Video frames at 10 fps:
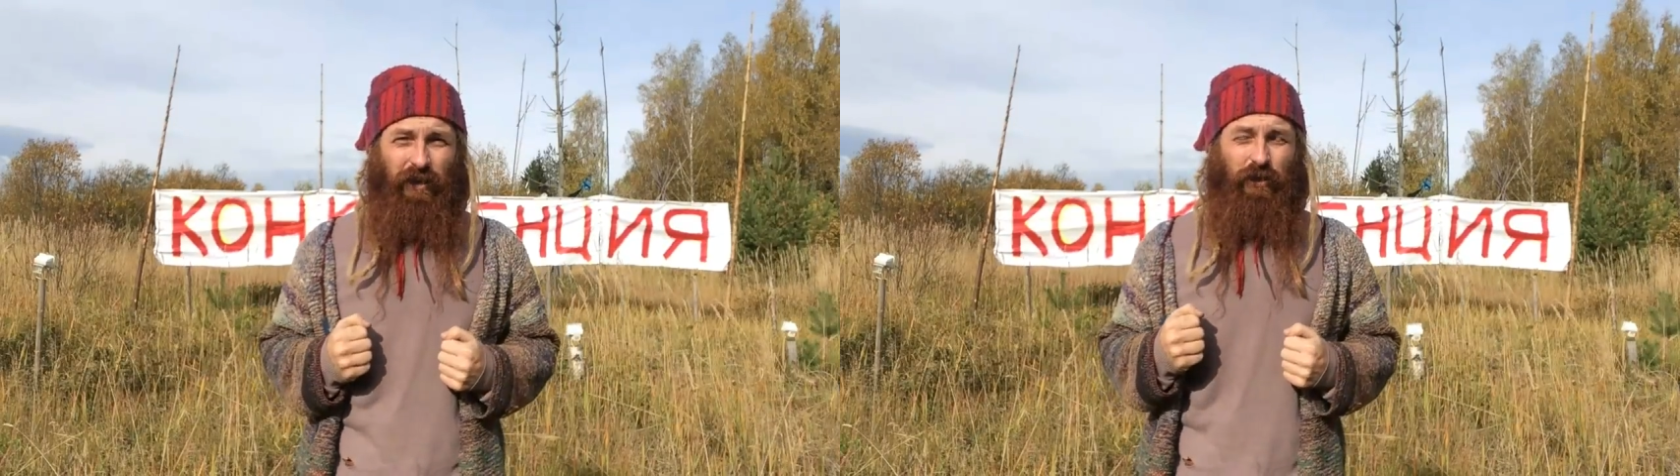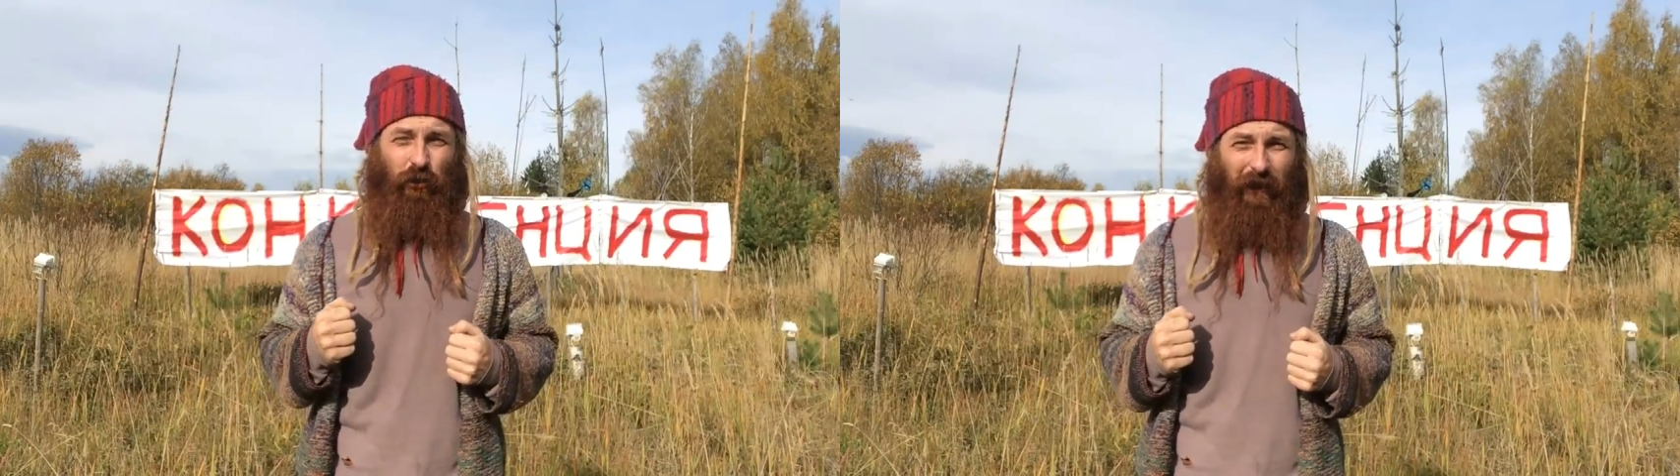
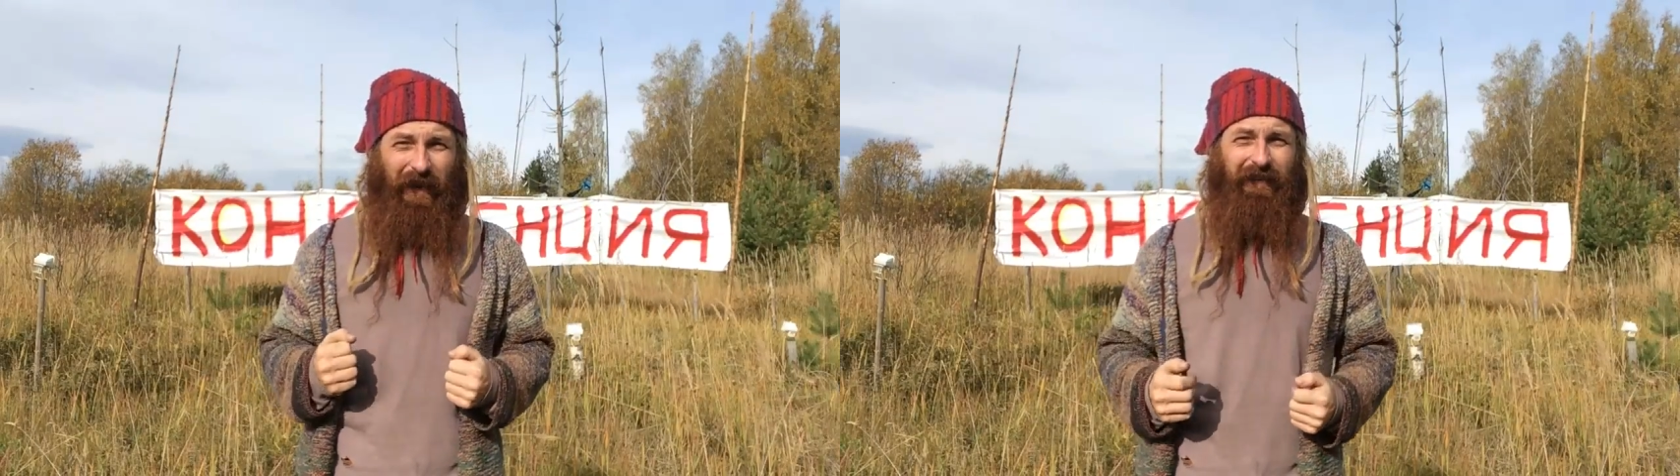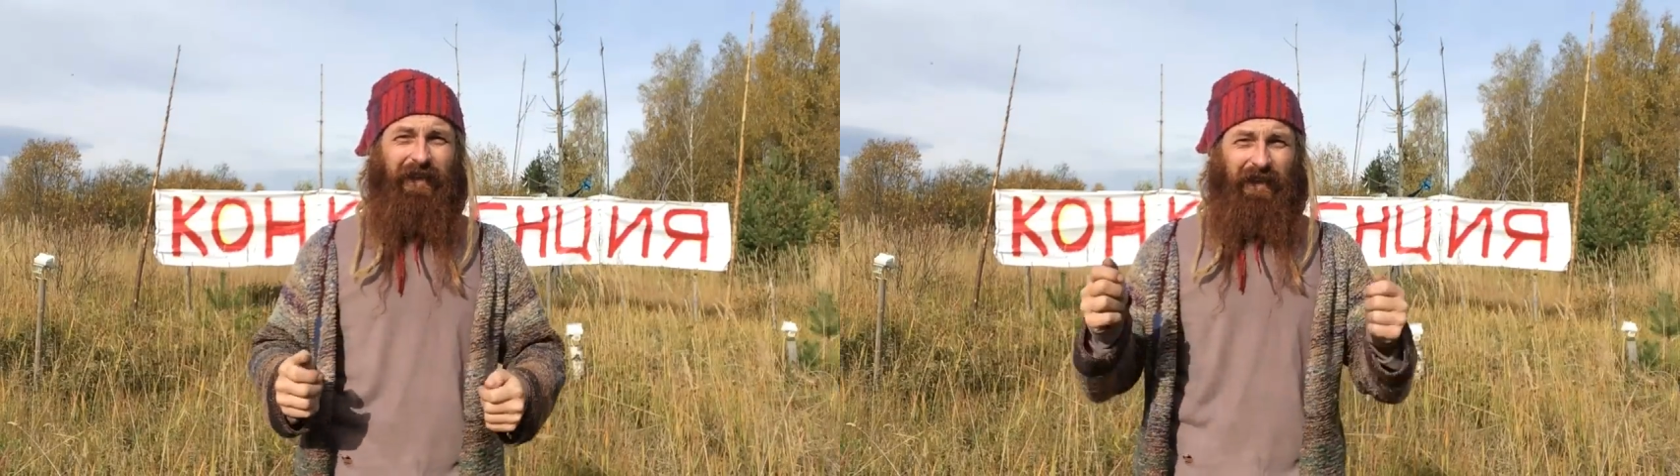что
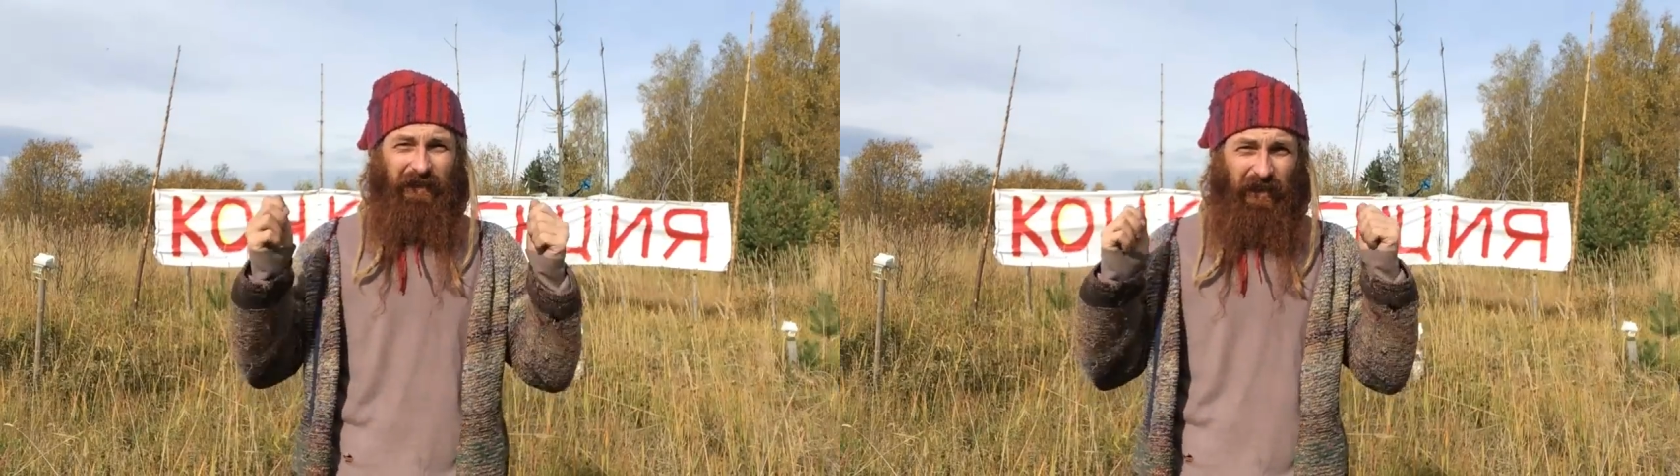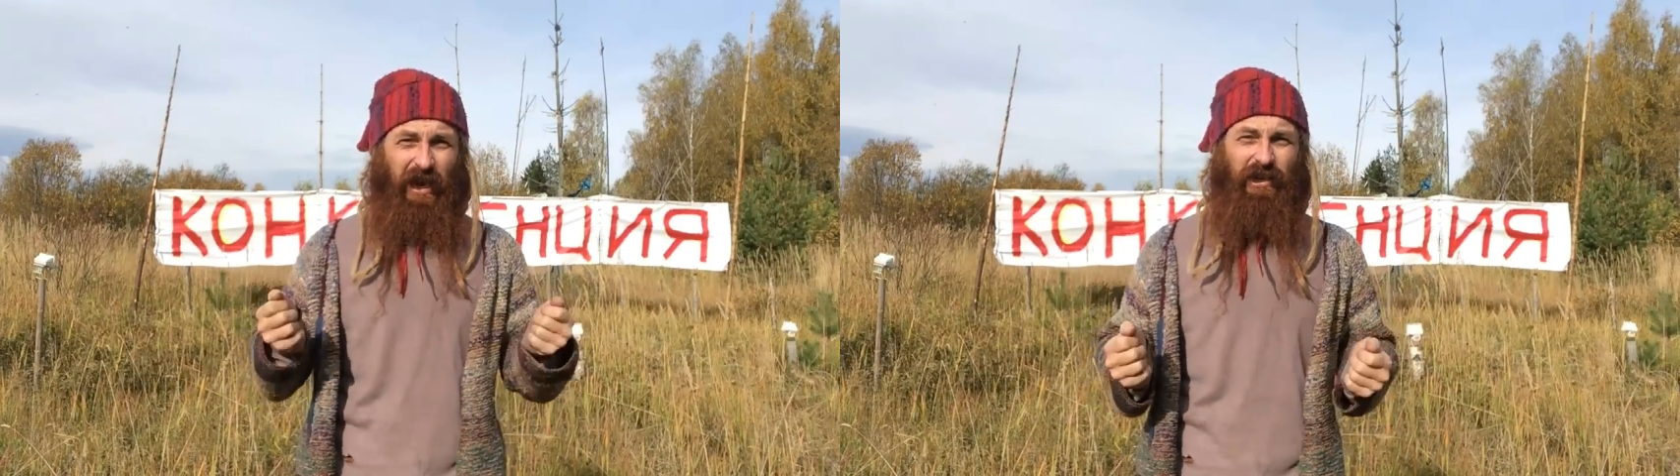это
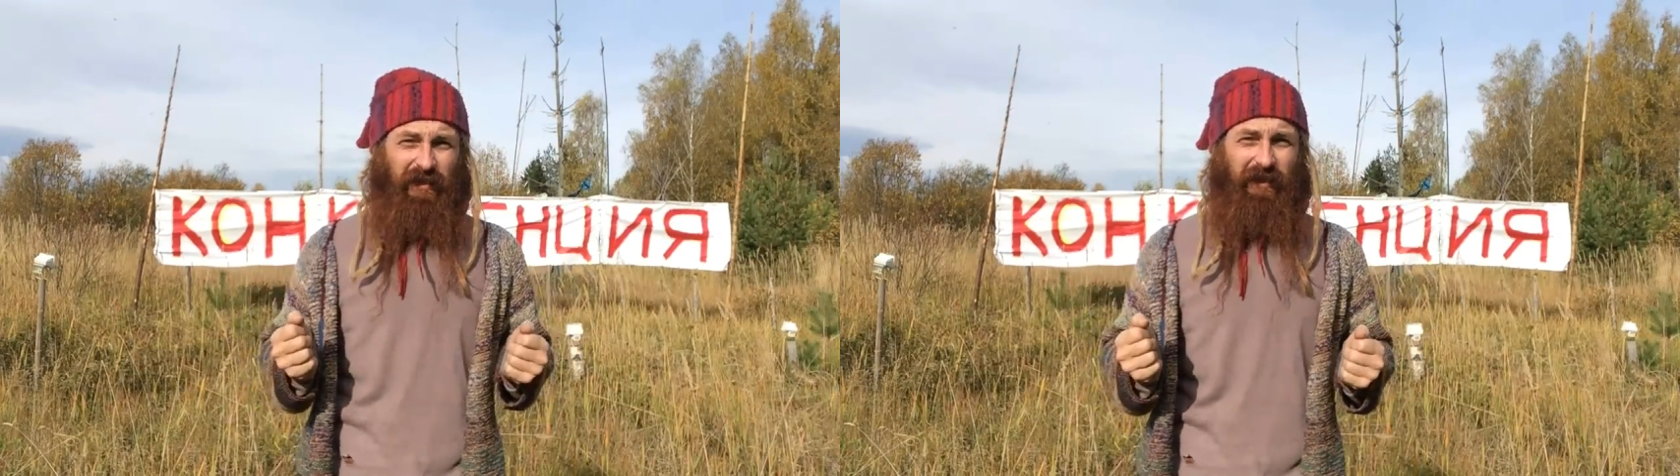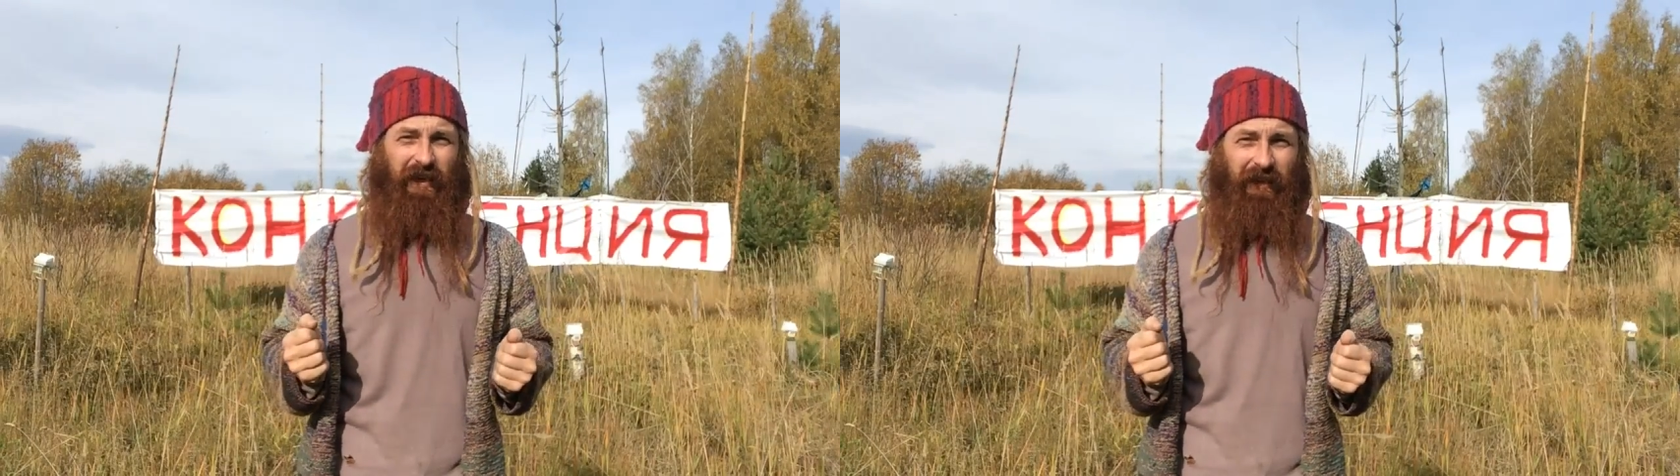наша
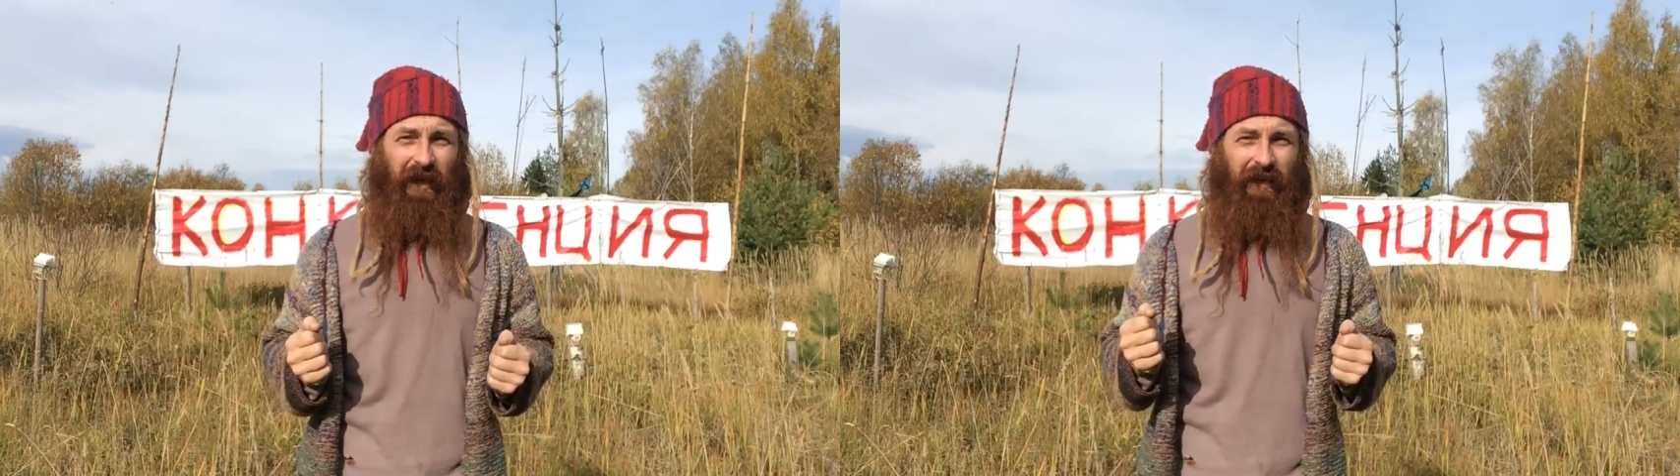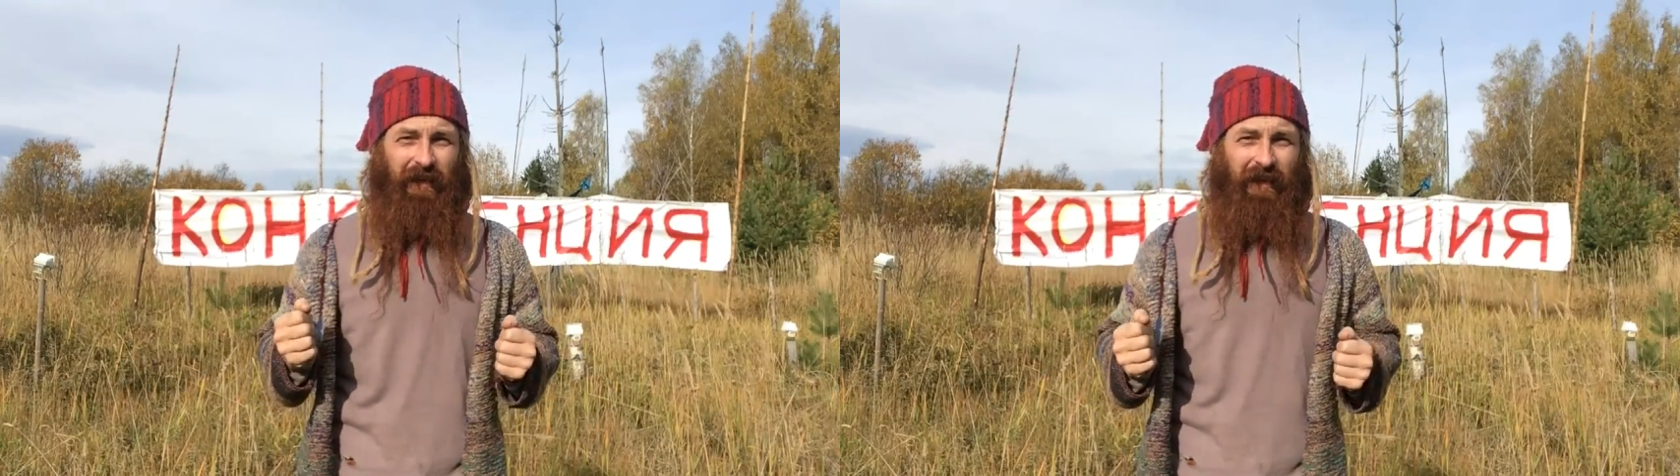
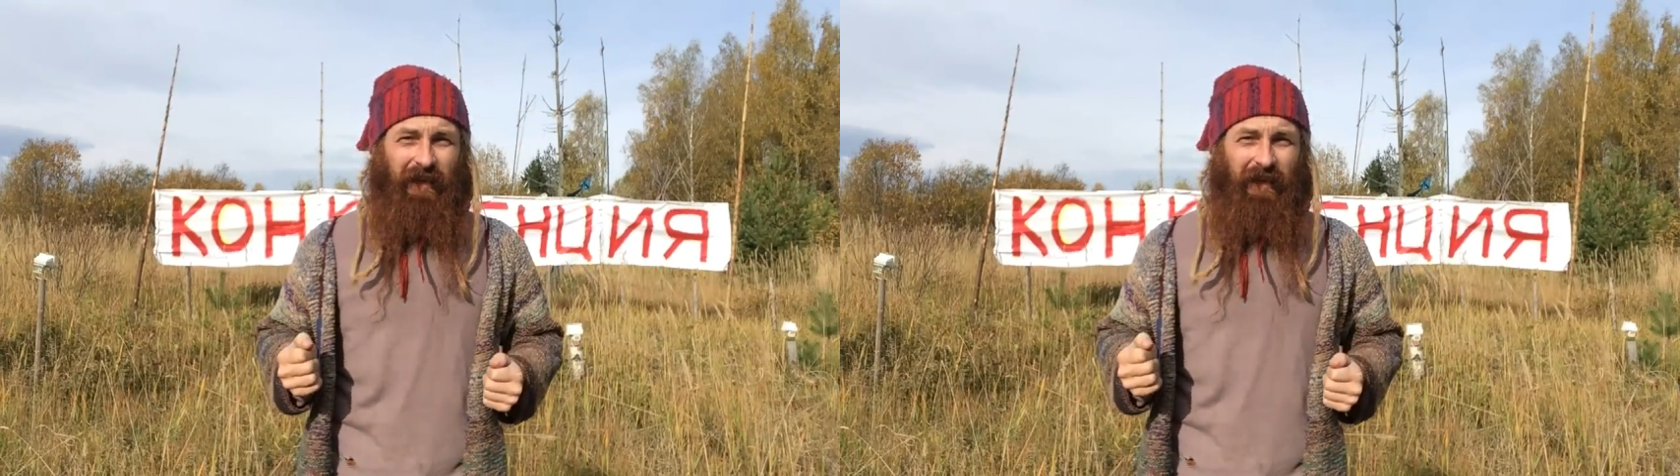страна,